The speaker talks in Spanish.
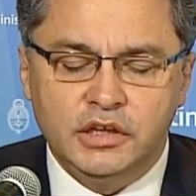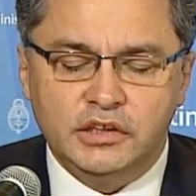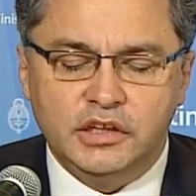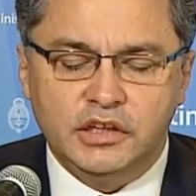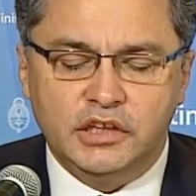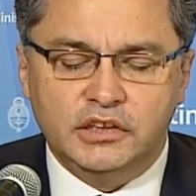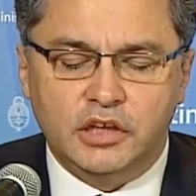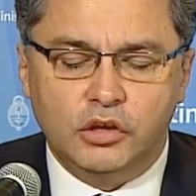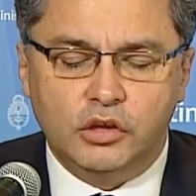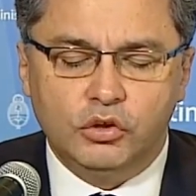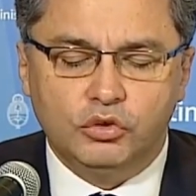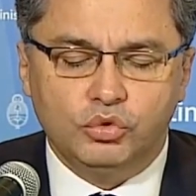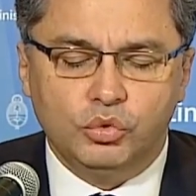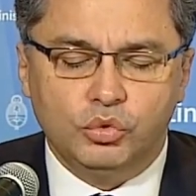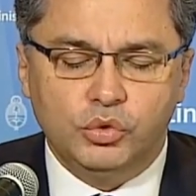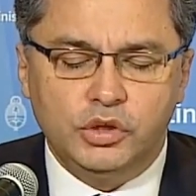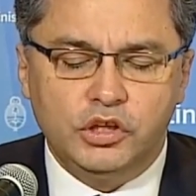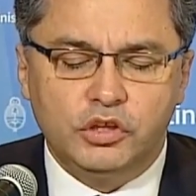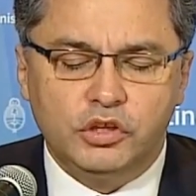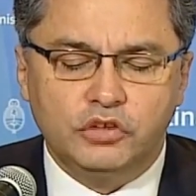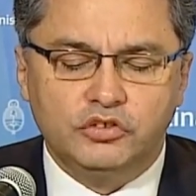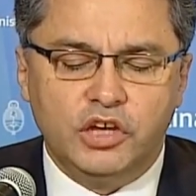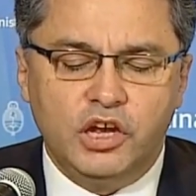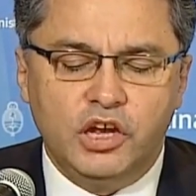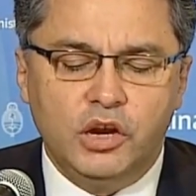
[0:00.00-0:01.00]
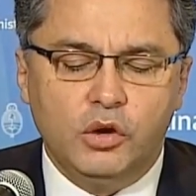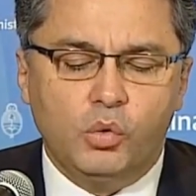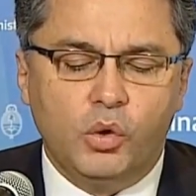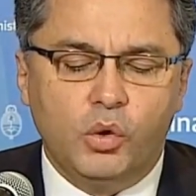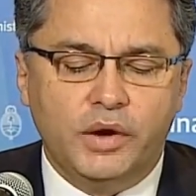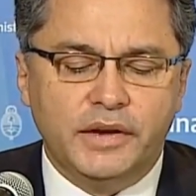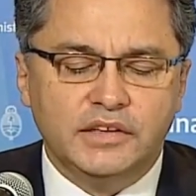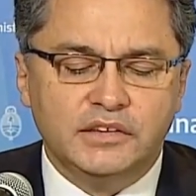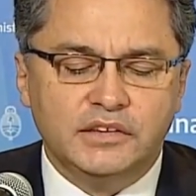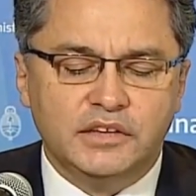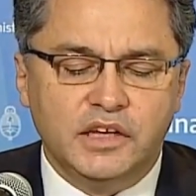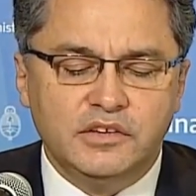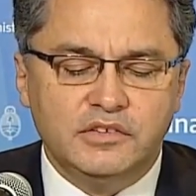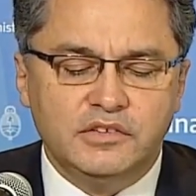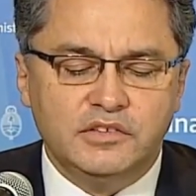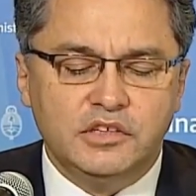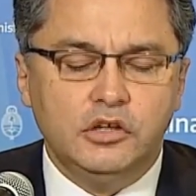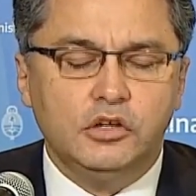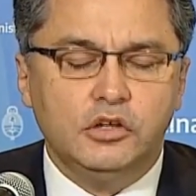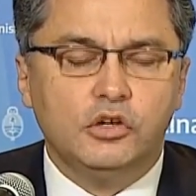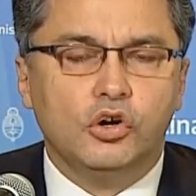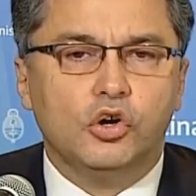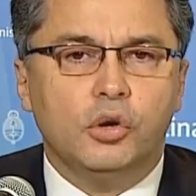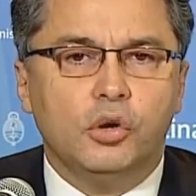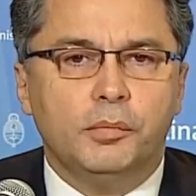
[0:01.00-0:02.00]
y Estados Unidos el
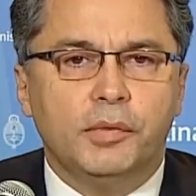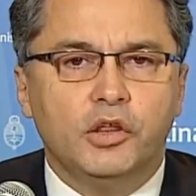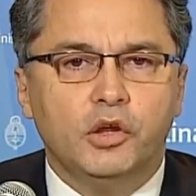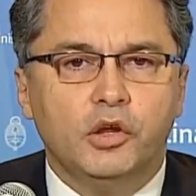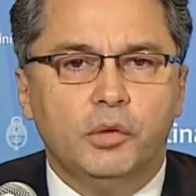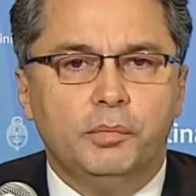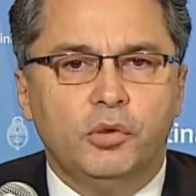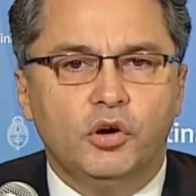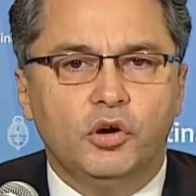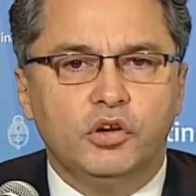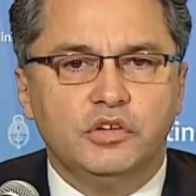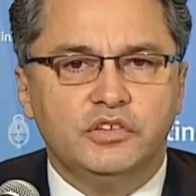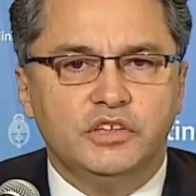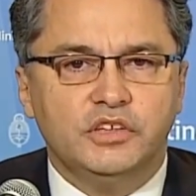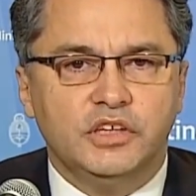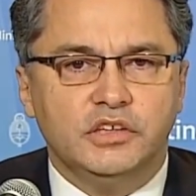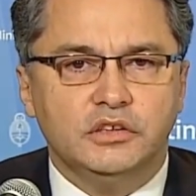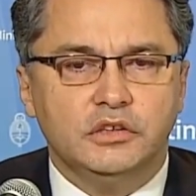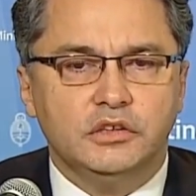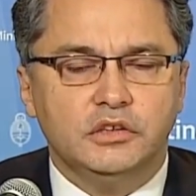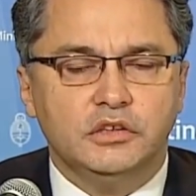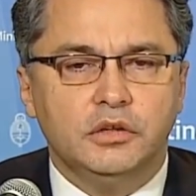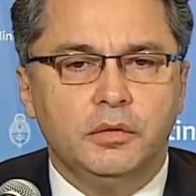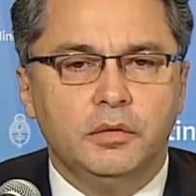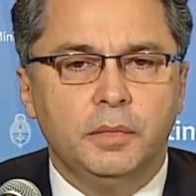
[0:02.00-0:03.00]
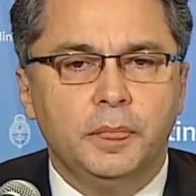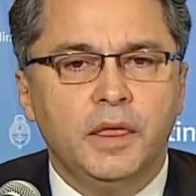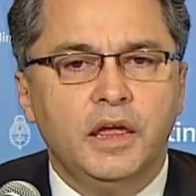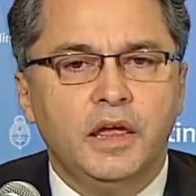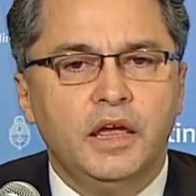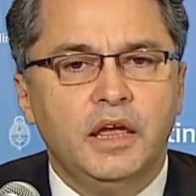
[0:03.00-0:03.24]
45,2%.